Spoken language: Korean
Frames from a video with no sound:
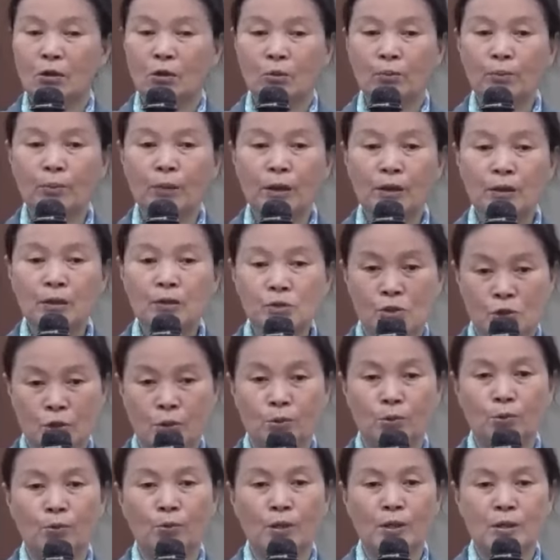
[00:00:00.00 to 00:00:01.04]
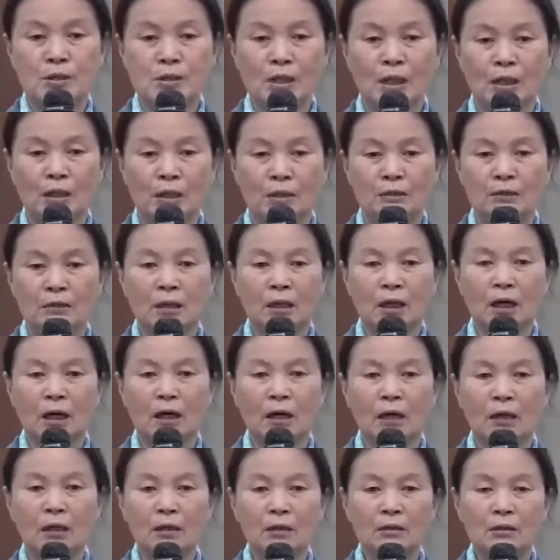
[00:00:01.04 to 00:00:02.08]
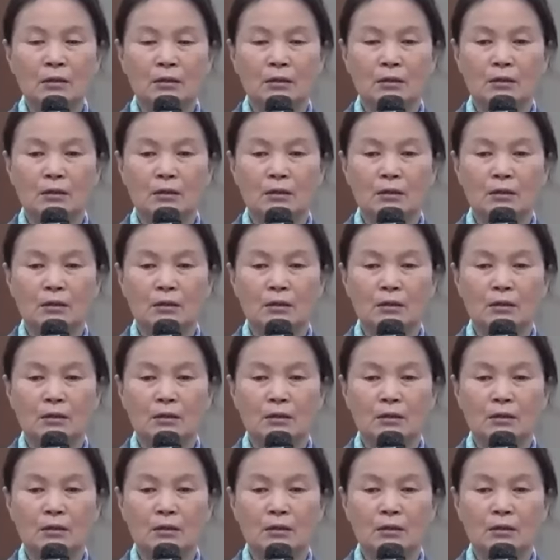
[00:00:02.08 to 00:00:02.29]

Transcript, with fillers: 엄마를 전도하지 않았는가